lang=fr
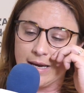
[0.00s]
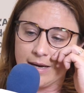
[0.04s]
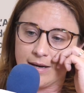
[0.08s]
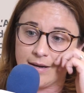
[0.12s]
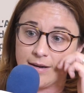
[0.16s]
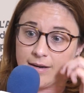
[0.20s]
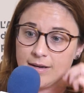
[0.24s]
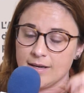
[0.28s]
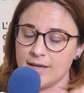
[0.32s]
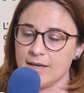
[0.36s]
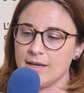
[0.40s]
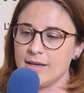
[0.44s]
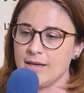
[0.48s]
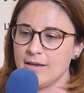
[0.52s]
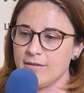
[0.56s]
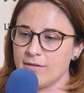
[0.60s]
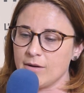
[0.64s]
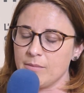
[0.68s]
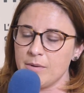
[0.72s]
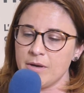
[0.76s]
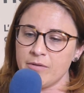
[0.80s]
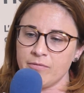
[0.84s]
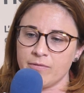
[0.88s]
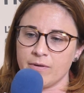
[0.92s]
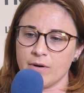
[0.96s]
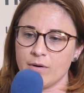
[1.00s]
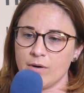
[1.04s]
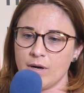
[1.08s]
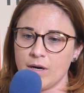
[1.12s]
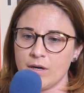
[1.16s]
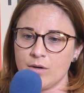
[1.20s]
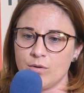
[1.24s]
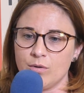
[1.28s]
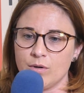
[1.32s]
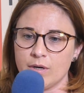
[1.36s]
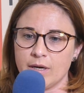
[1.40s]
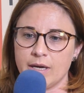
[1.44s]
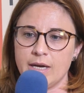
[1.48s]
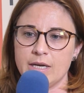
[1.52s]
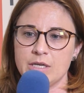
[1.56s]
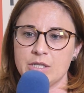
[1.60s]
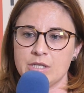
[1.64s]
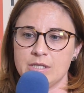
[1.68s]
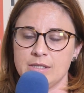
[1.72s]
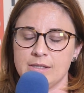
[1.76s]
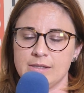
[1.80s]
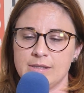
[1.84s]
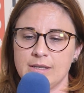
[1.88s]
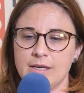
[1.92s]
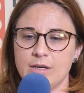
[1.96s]
Euh, il va bien falloir qu'on
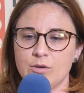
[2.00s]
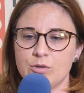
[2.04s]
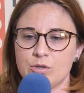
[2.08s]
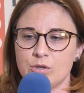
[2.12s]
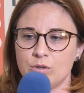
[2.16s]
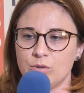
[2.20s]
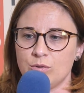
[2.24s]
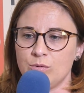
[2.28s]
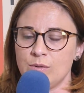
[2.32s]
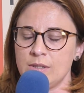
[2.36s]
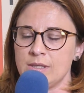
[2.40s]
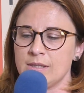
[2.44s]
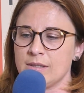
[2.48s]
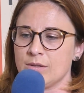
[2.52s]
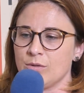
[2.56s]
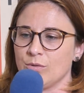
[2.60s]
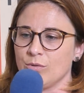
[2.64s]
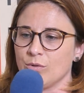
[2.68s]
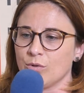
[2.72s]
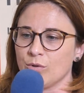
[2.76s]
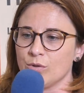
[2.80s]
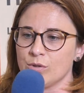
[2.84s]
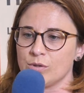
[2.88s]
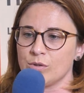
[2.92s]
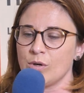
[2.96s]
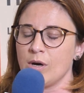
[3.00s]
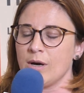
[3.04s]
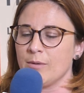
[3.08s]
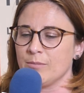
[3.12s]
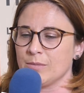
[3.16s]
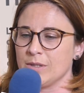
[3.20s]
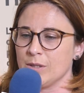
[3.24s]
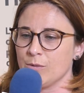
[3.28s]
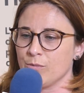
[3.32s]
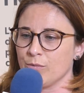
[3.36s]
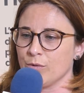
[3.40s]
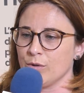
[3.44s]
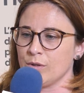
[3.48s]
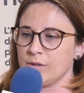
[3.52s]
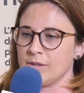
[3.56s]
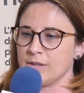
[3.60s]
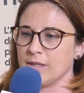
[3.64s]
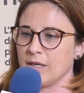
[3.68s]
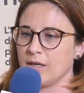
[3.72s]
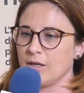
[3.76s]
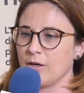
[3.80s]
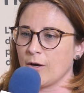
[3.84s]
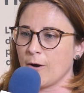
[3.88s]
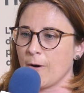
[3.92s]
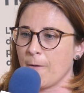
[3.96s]
réagisse. Et aujourd'hui, ce qu'on ressent un petit peu,
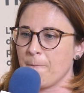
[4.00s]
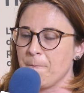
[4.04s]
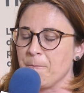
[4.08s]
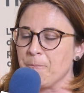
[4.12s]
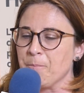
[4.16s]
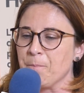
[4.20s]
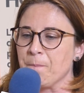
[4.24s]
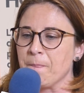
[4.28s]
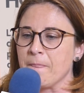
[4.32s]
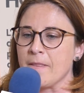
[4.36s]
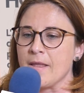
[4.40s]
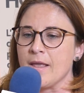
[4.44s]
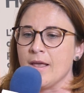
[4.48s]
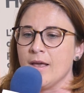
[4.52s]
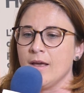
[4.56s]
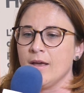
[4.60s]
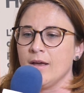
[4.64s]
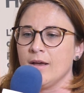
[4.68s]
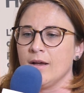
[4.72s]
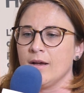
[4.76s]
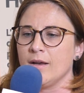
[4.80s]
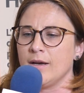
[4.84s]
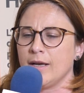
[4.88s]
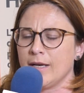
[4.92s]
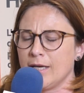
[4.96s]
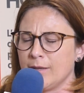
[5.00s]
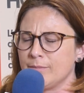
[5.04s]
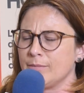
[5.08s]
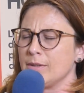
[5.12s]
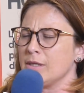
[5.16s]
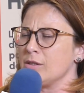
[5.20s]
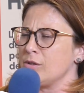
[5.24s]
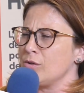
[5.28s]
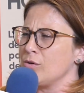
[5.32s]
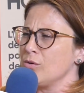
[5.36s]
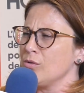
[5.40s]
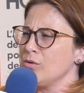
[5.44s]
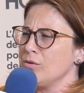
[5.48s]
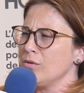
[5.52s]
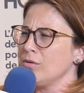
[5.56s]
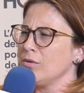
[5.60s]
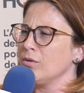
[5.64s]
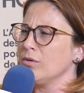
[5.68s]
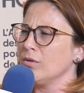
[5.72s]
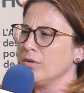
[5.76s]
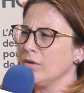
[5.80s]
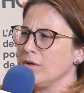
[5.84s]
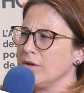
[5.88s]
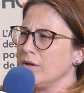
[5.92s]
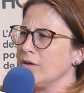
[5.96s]
c'est que l'adaptation,
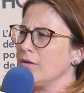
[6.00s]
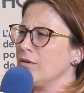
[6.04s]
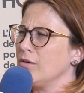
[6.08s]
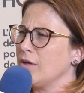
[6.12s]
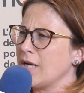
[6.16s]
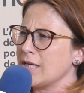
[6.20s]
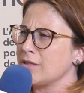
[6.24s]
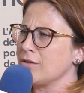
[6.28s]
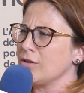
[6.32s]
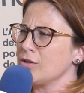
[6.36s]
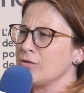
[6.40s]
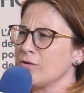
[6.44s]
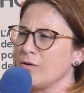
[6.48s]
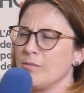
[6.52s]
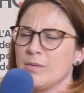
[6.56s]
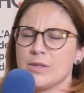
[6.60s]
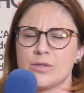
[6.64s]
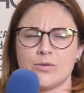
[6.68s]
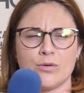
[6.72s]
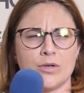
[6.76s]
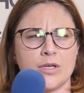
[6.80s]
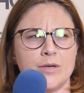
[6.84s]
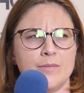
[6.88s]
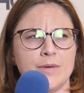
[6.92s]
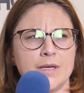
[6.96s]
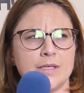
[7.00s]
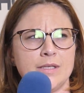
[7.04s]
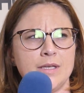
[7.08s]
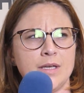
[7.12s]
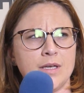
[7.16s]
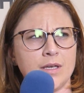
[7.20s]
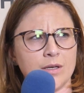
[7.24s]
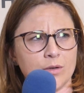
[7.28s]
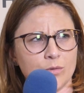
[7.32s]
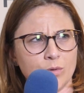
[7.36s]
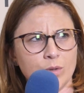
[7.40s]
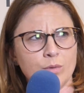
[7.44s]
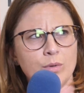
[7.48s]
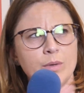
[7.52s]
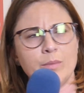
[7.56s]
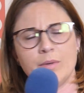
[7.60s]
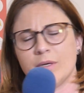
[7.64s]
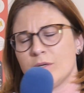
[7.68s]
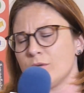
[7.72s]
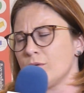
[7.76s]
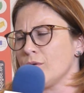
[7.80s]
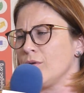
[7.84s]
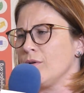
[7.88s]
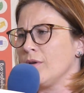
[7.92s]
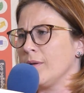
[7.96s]
la transformation climatique, oui, oui,
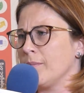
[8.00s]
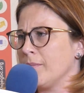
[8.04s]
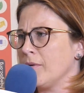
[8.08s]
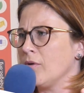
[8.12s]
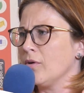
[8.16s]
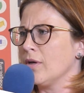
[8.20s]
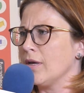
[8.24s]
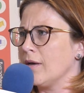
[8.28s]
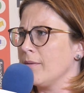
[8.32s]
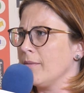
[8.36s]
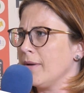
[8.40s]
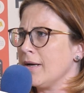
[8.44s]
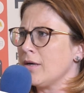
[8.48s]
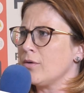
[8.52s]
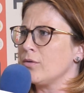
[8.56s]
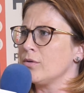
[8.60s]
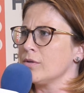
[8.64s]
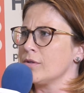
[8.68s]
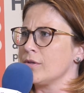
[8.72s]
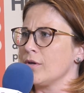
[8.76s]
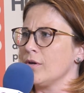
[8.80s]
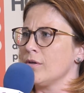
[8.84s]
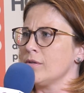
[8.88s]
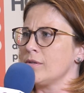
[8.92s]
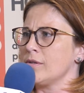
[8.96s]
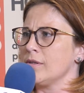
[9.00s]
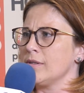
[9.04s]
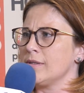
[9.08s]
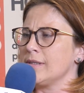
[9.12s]
bien sûr, on, en a bien conscience.